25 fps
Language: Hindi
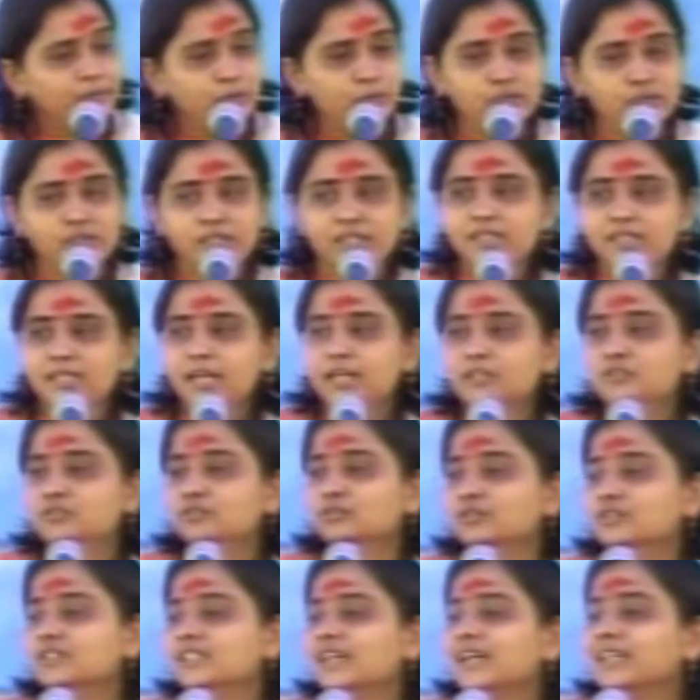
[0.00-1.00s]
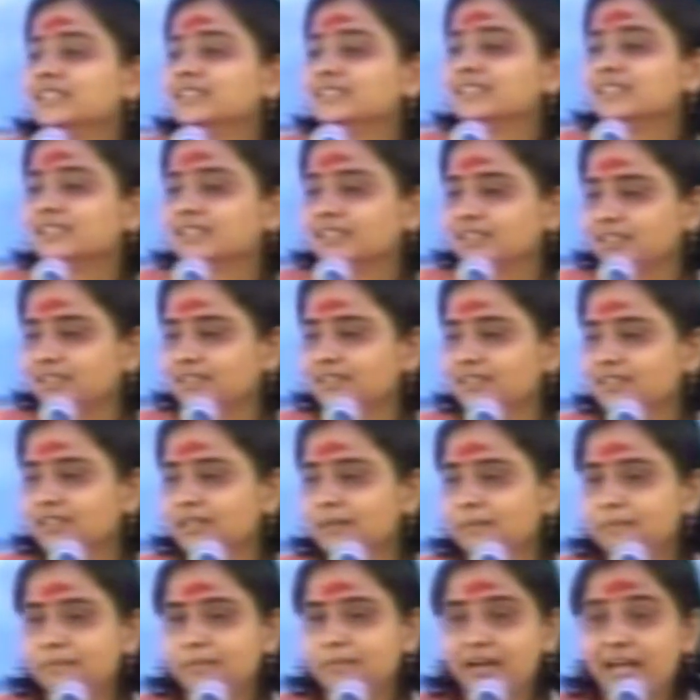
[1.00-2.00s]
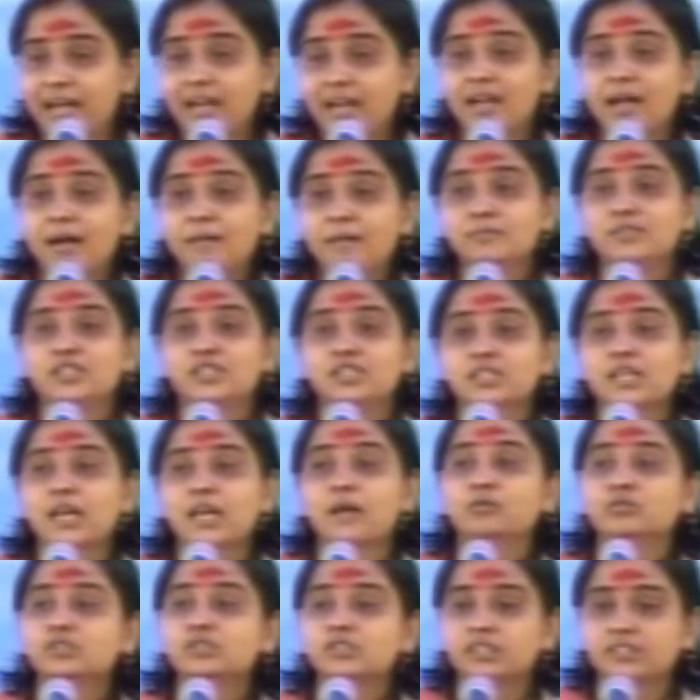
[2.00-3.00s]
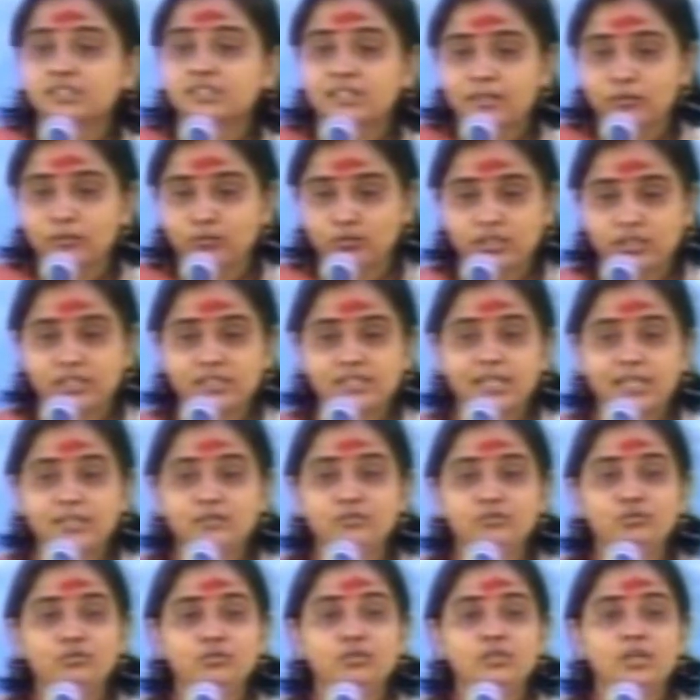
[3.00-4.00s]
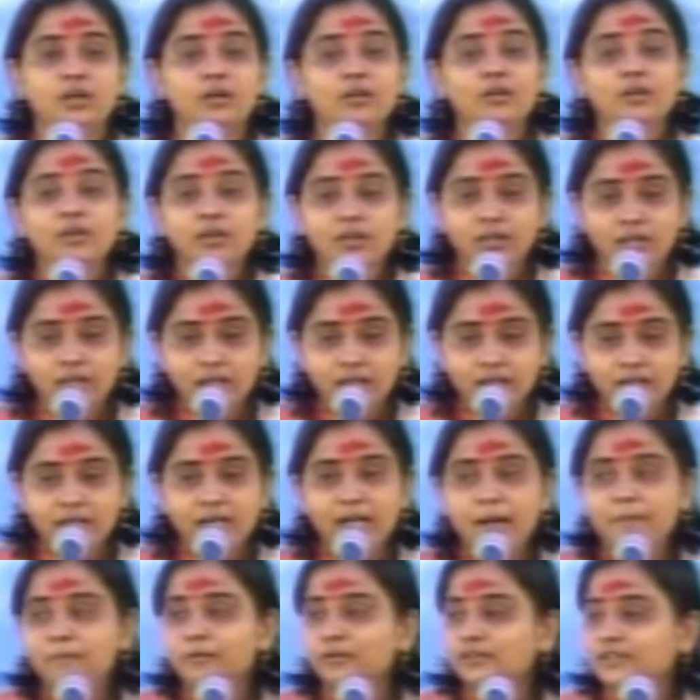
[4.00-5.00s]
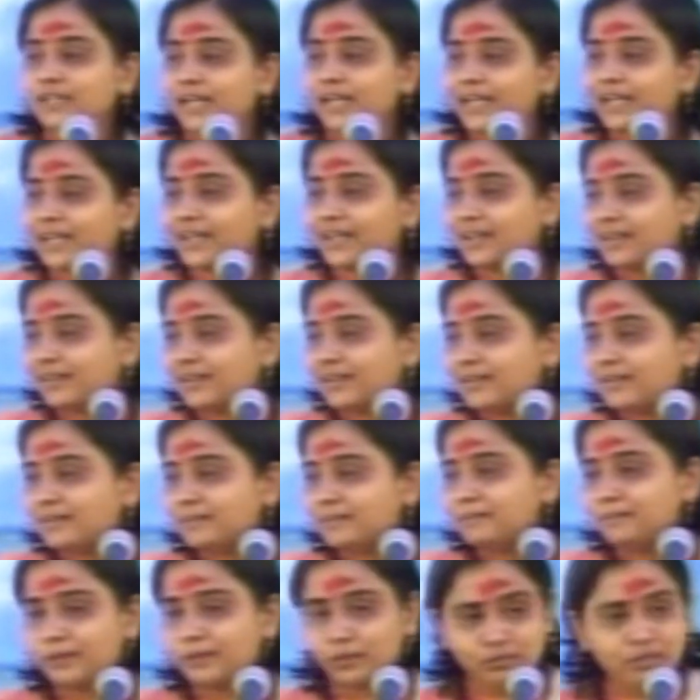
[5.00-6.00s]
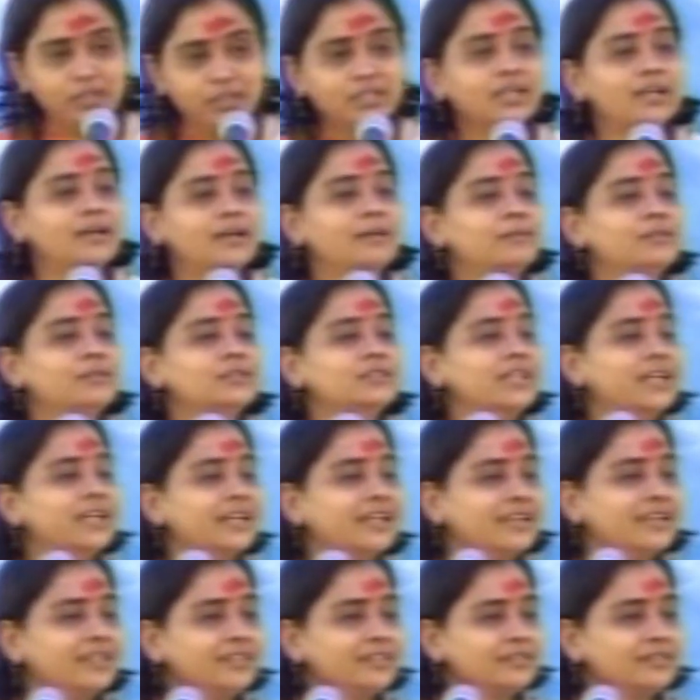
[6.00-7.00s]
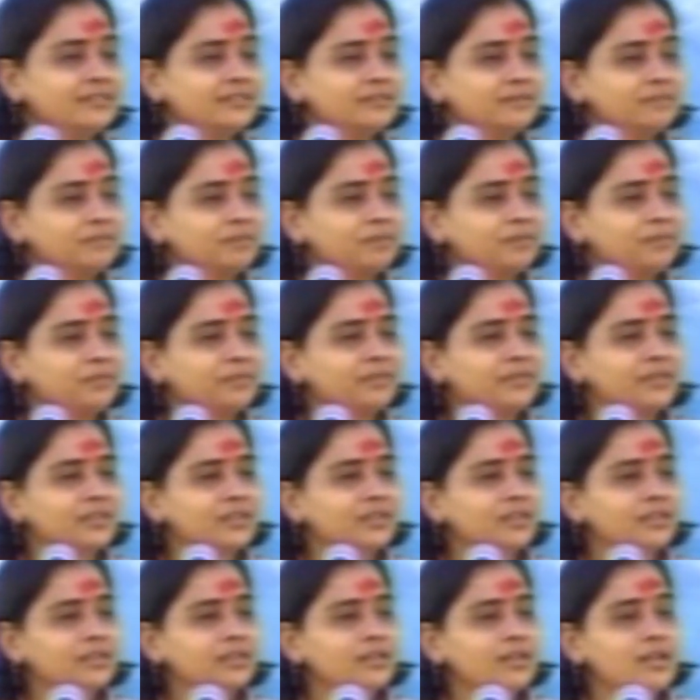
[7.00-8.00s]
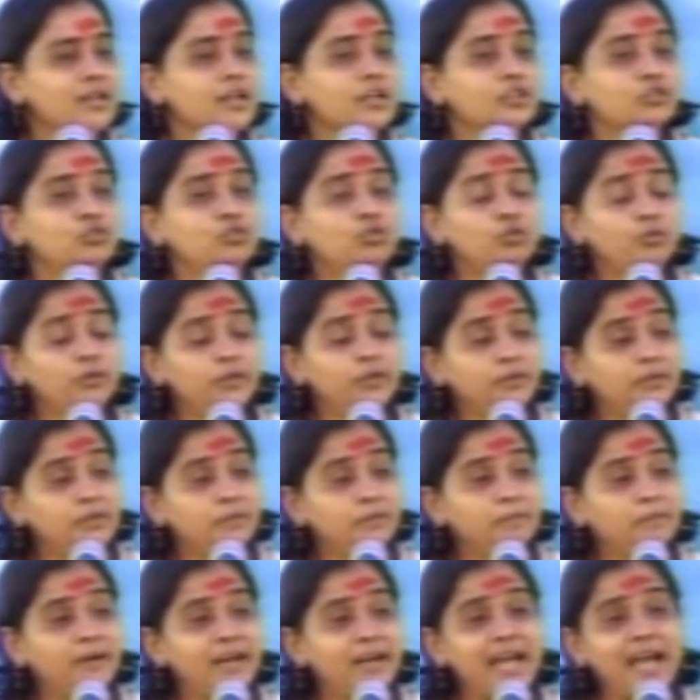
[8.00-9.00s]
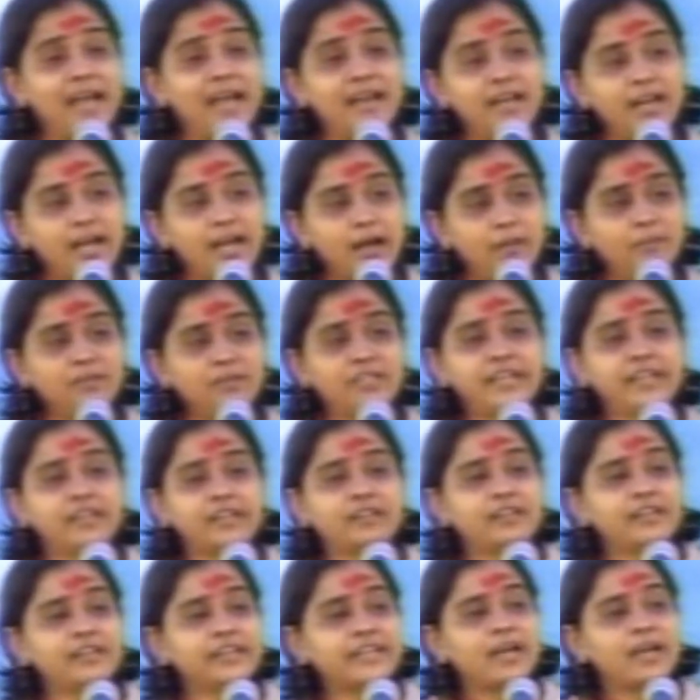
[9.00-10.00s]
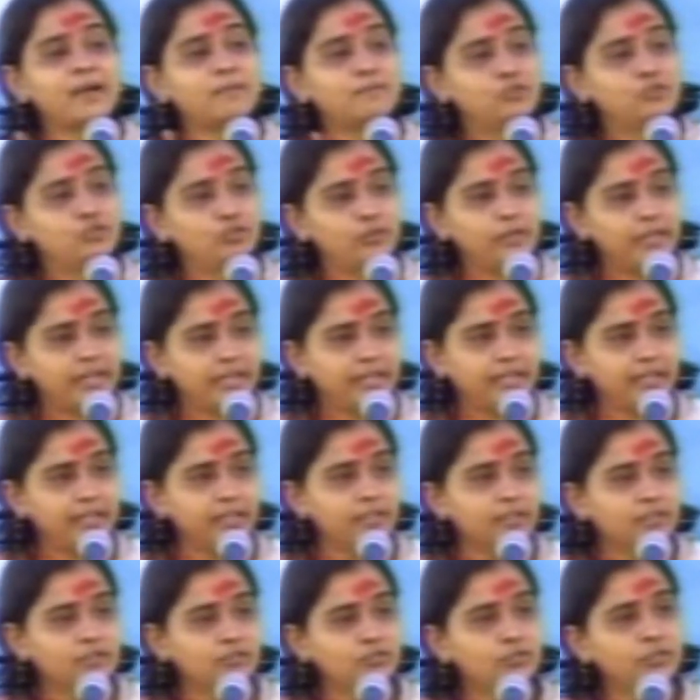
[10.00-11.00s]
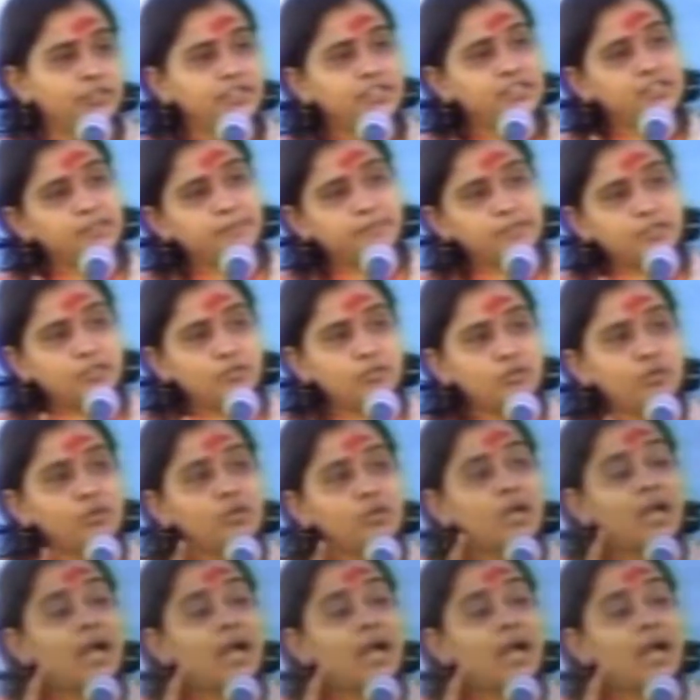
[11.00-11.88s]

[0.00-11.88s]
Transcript: फिर उसके साथ जुड़ जाते हैं कि बड़ा नाम जिसका है उसके साथ उसके साथ जुड़ जा लाभ हो जाएगा भौतिक लाभ हो जाएगा तो बड़ा नाम देख करके आप जुड़े हैं तो ये समझ लो